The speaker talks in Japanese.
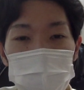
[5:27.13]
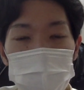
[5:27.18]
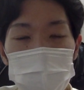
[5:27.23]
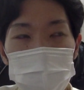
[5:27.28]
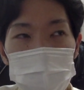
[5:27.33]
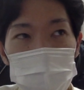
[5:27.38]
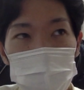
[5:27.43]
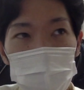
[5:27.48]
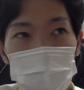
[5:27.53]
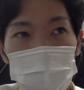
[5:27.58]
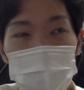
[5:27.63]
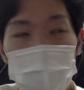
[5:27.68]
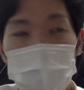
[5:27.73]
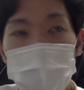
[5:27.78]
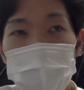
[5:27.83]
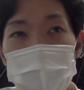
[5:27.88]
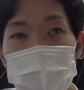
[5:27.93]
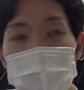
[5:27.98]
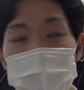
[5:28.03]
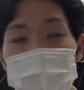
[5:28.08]
まあ、そこで
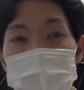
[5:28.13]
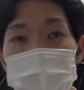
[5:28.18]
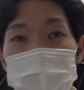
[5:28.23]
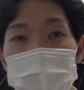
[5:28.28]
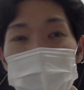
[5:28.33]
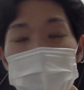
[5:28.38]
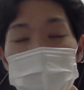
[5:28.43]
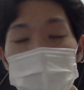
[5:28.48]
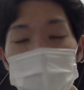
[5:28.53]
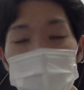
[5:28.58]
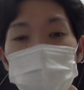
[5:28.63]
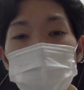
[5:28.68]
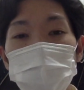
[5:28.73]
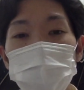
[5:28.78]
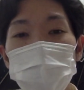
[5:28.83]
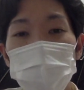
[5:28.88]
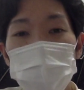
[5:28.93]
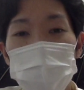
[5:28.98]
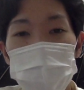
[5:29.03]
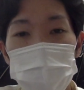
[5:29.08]
人の
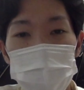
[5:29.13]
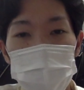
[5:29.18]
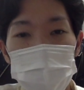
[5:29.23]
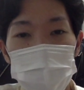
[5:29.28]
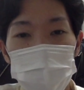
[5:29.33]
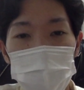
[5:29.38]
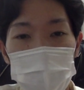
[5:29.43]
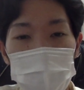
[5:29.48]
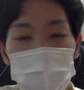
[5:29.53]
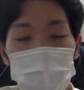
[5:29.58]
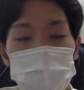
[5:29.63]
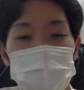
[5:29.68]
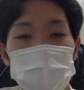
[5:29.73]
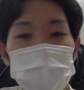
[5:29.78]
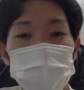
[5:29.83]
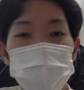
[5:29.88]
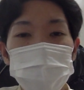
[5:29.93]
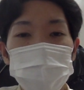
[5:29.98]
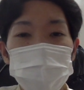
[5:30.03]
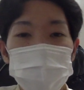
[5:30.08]
モチベーション変わっ
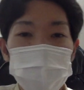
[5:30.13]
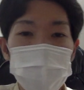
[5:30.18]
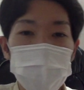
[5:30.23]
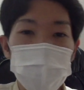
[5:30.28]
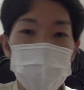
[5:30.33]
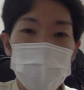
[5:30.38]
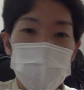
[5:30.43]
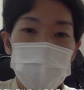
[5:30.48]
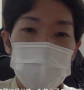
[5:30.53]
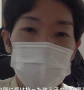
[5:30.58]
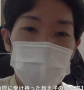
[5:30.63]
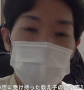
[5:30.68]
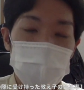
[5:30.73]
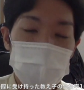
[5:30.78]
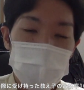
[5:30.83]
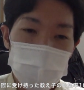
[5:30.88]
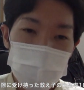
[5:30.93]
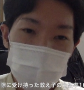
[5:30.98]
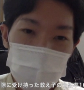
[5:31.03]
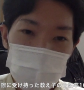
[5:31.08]
てくるんで、
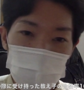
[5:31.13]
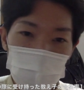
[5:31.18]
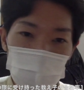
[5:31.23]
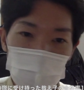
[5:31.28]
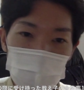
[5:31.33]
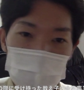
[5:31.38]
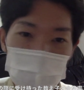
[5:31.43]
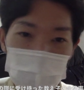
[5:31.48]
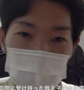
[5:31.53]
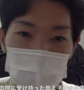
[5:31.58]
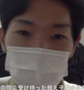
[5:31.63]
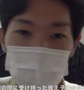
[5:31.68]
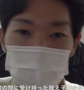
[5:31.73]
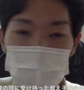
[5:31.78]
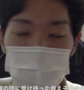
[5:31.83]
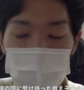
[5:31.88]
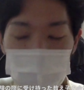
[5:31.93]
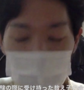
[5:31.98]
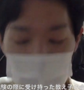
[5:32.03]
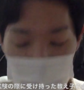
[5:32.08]
まあ、そこまで頑
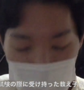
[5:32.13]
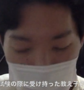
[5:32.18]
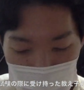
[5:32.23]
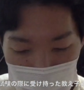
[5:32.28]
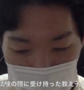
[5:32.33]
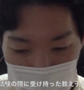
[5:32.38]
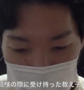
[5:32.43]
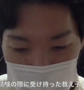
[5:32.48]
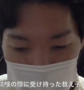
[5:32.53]
張って、